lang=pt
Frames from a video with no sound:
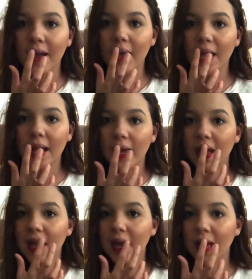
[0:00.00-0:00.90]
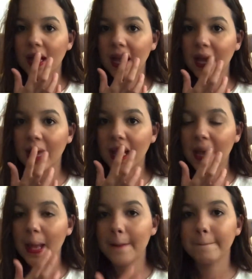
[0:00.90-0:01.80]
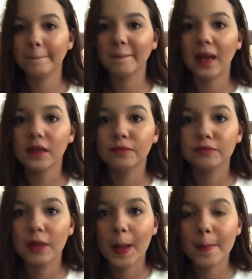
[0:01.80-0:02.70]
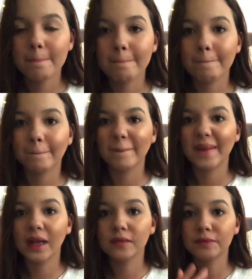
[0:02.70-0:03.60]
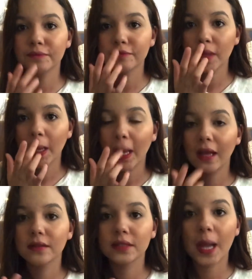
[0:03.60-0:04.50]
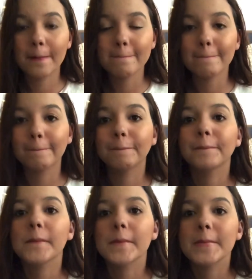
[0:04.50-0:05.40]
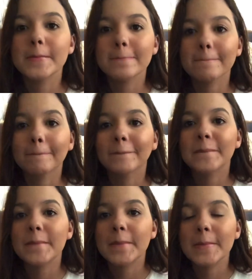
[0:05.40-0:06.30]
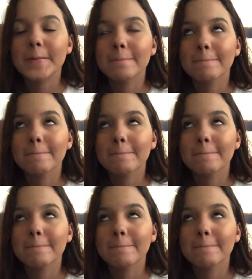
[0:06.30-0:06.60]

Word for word: Isso ajuda você, se você é vampiro, parece mais humano, né? As pessoas não pensam mal.